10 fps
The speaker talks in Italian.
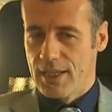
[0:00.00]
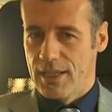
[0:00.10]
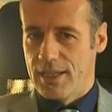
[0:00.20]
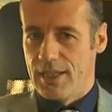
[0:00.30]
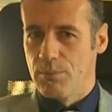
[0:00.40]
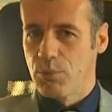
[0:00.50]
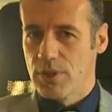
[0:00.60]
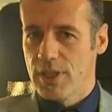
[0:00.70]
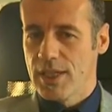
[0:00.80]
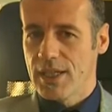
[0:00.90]
del
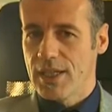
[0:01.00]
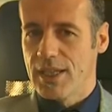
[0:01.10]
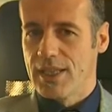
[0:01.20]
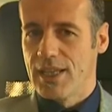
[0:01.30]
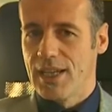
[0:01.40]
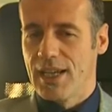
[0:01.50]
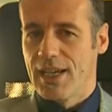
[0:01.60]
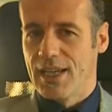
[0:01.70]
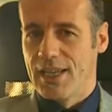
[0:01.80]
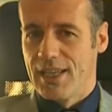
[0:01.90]
potere e
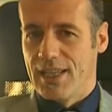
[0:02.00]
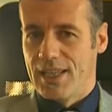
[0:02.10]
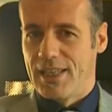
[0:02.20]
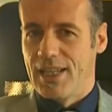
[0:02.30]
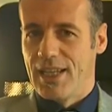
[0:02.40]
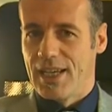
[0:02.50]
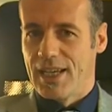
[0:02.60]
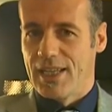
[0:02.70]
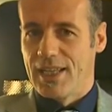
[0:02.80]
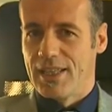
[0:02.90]

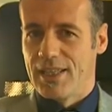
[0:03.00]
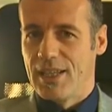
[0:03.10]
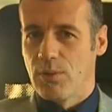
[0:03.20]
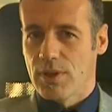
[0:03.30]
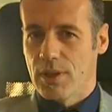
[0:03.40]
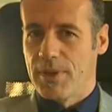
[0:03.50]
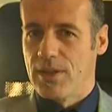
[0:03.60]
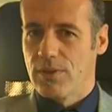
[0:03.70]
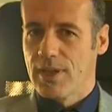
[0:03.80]
dell'inquadramento